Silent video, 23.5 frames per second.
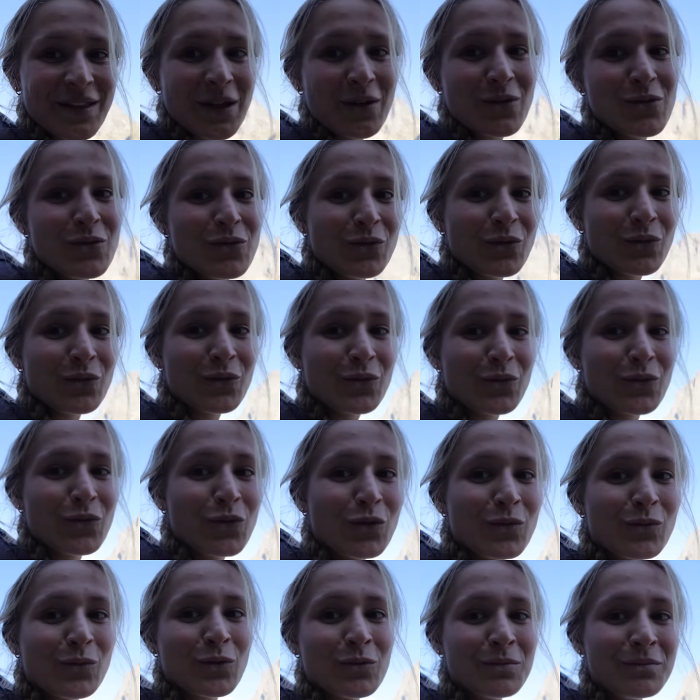le nom de
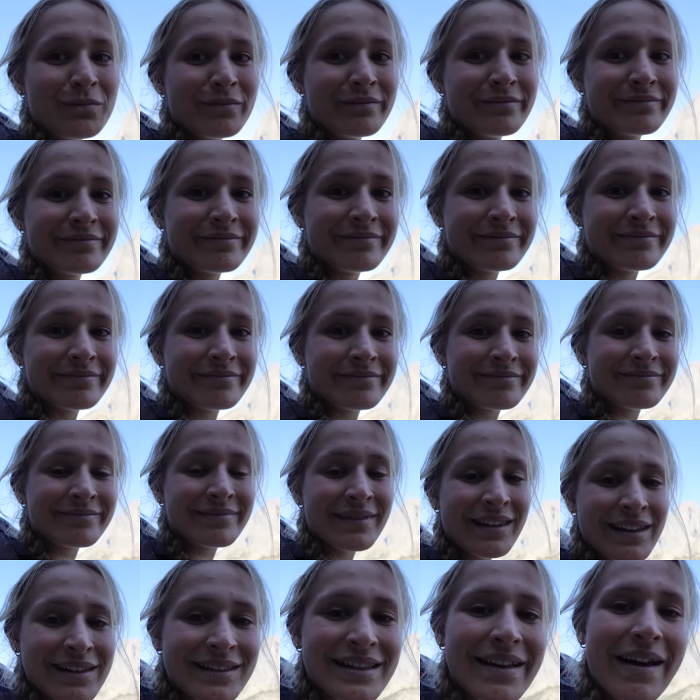ce mot.
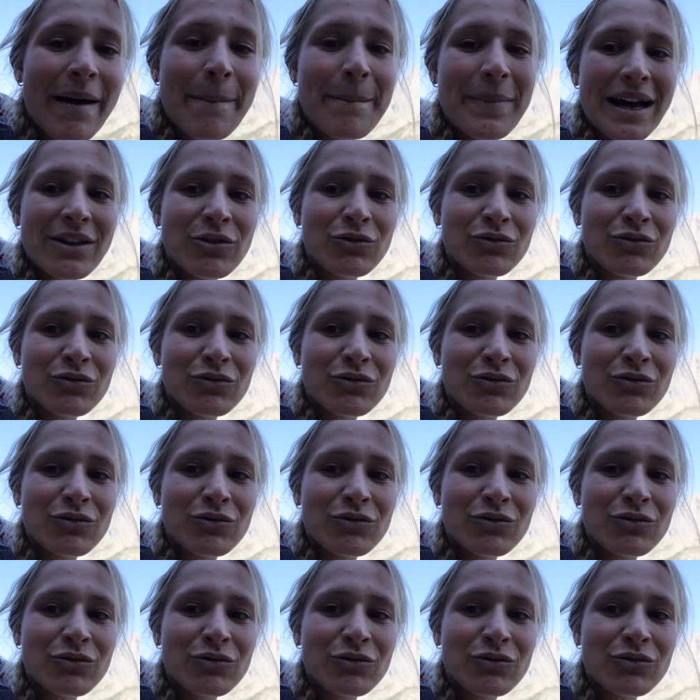Ça va pas,